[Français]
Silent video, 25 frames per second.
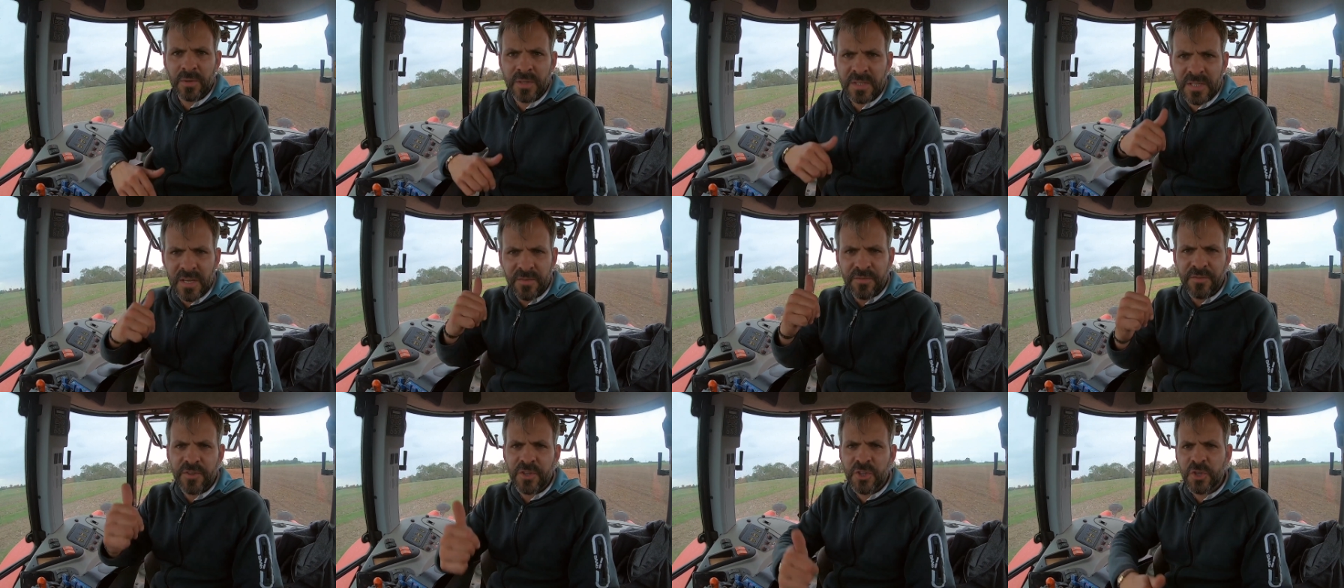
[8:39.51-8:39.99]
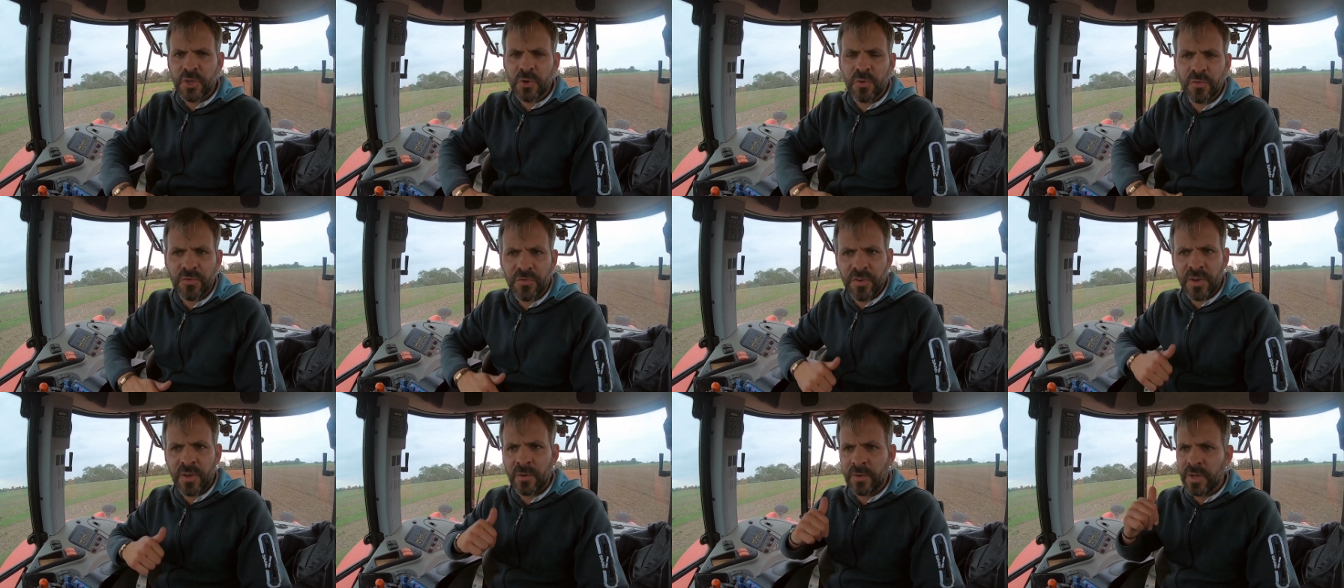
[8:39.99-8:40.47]
On les a fait
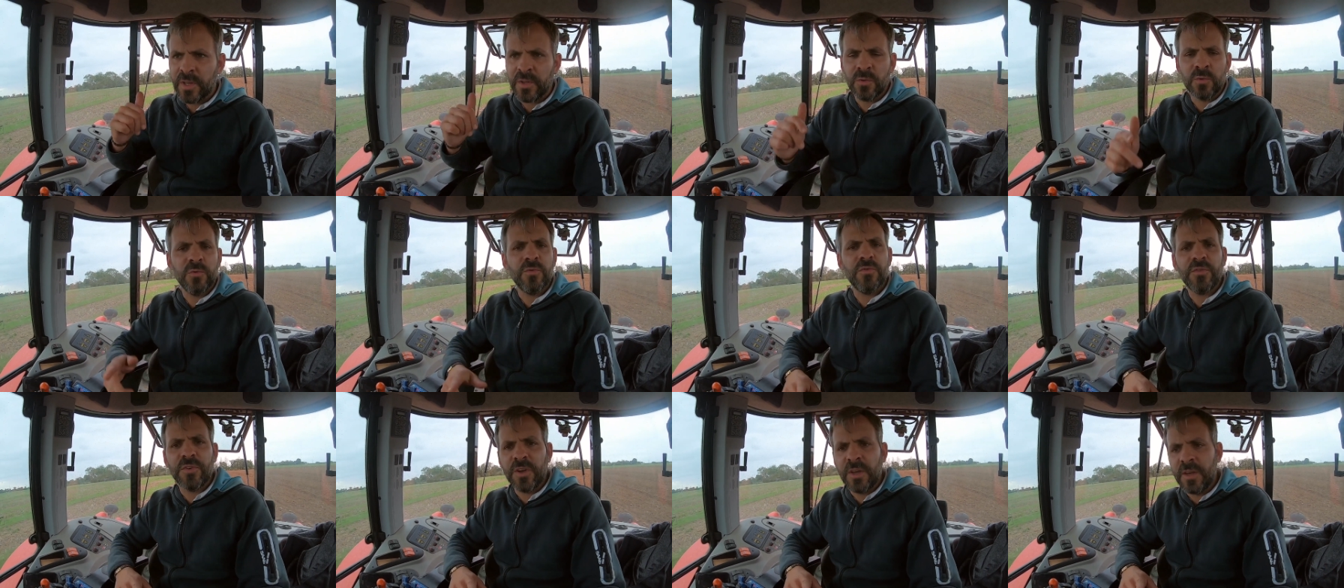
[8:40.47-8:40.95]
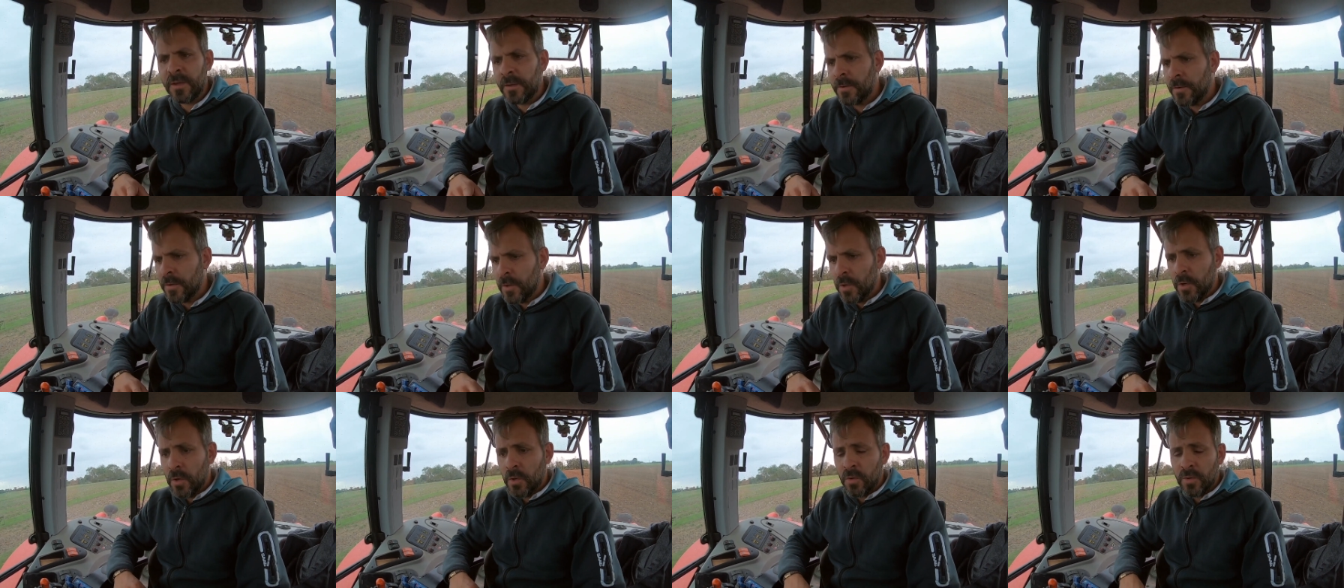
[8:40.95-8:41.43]
chauffer, on a tout fait.
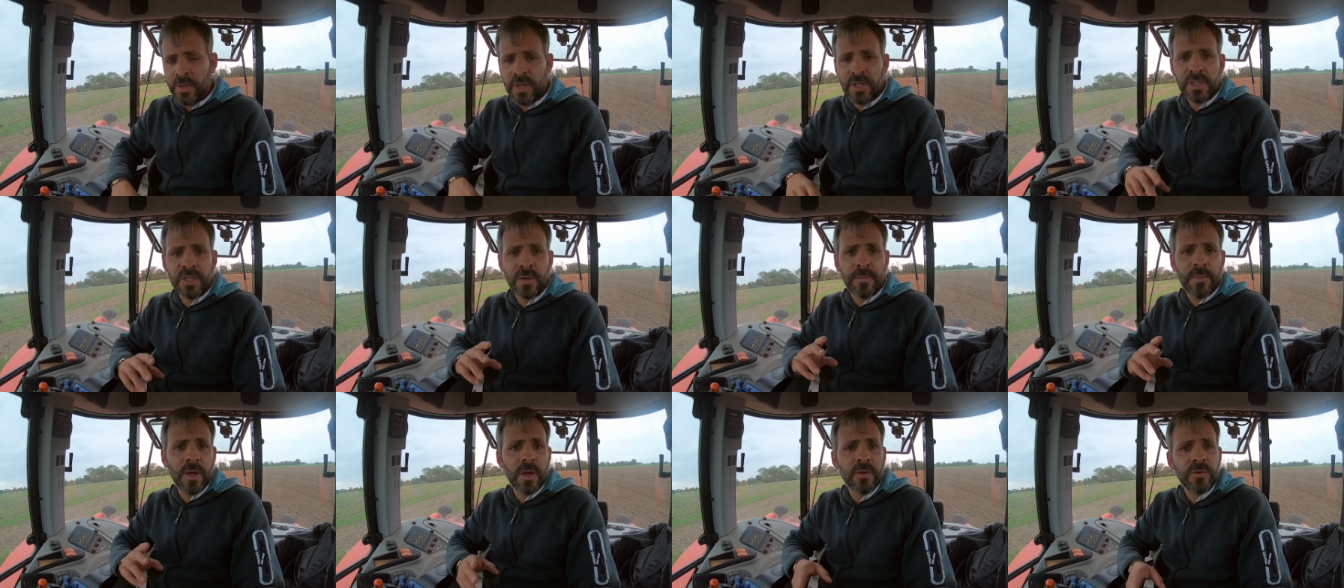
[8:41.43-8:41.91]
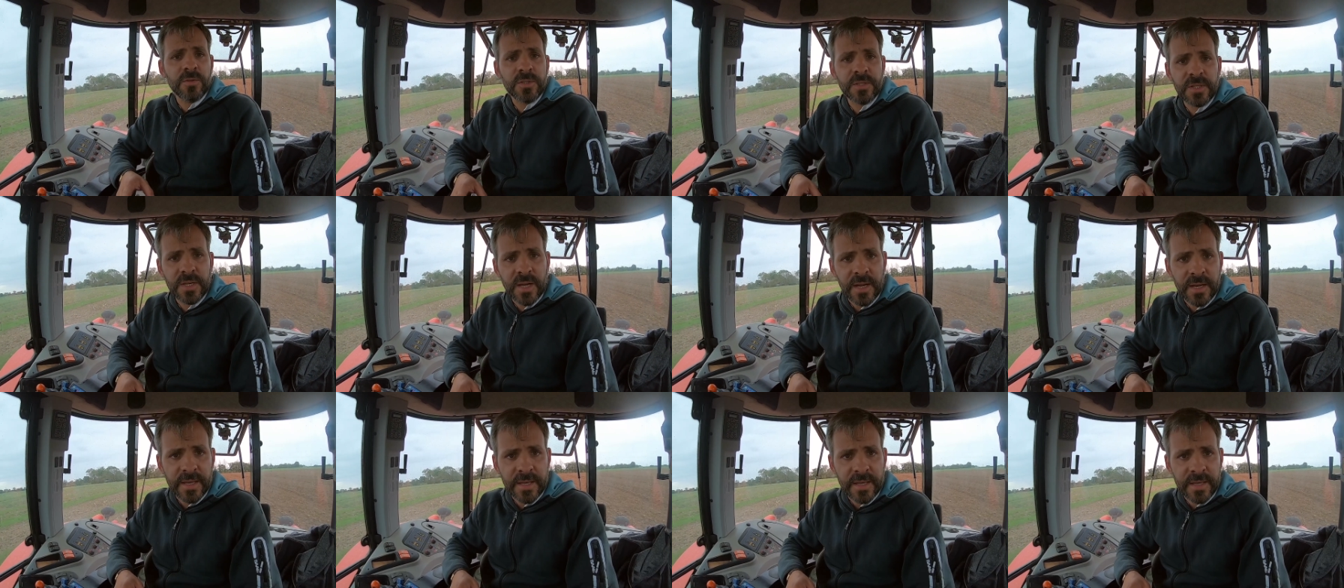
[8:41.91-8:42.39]
On n'a jamais
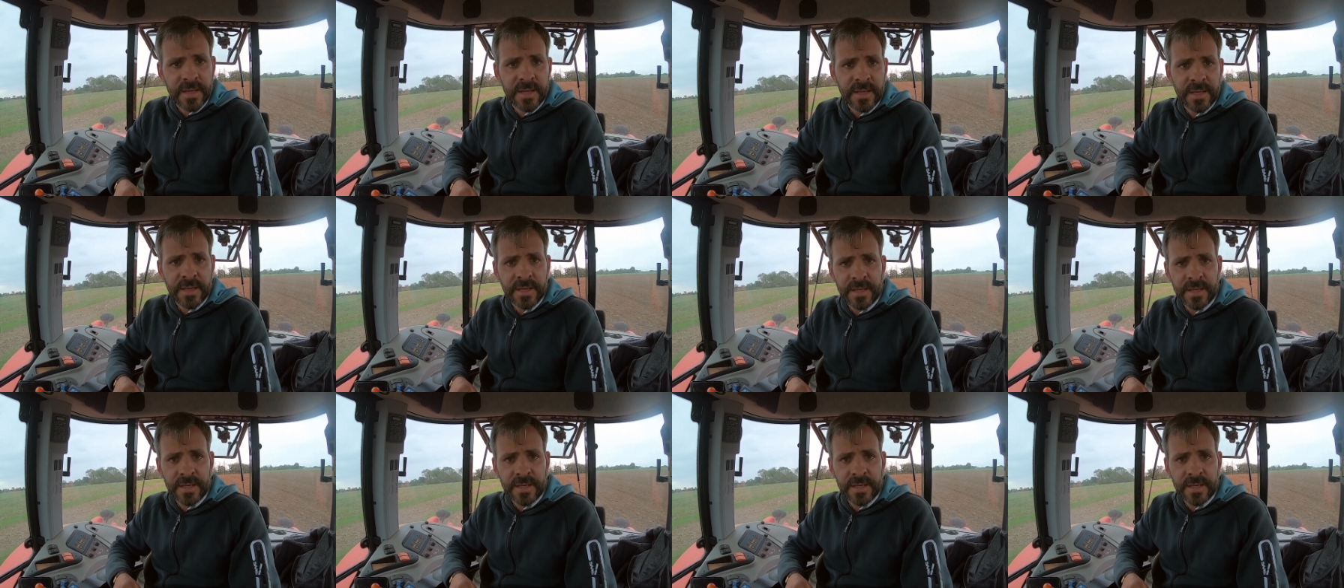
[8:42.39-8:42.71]
réussi à les,